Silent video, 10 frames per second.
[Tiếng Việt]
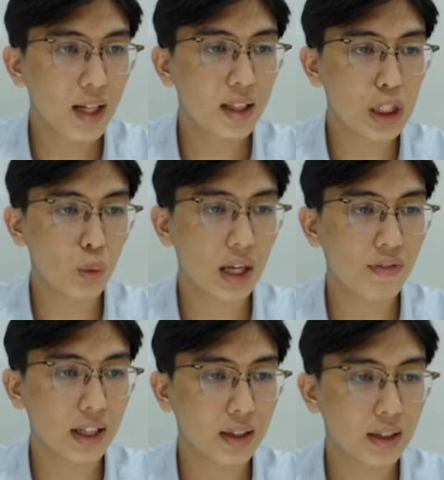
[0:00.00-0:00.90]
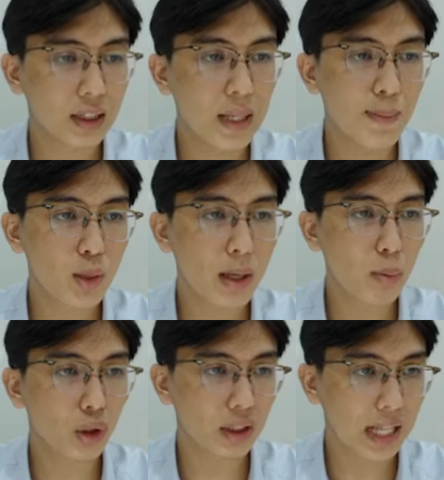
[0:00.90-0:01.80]
thì chúng ta phải tìm cho mình
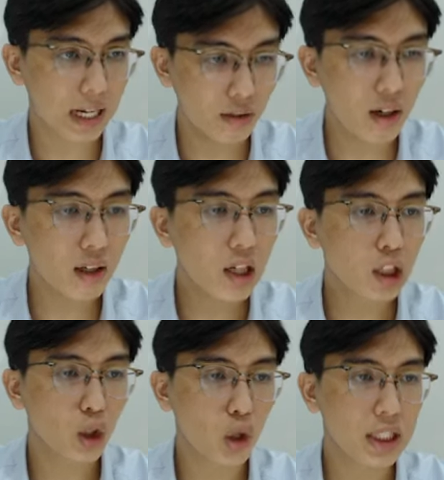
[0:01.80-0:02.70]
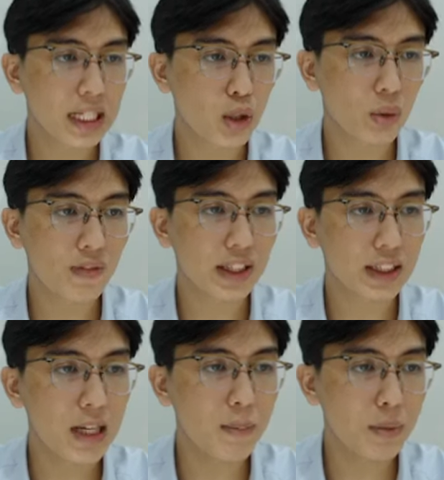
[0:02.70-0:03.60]
một cái nữa đó chính là chúng ta phải
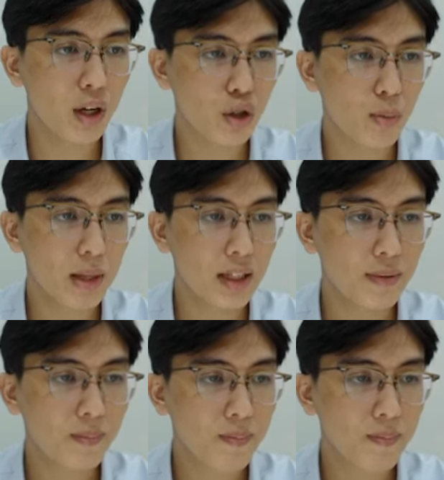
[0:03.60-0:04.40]
tìm được cho mình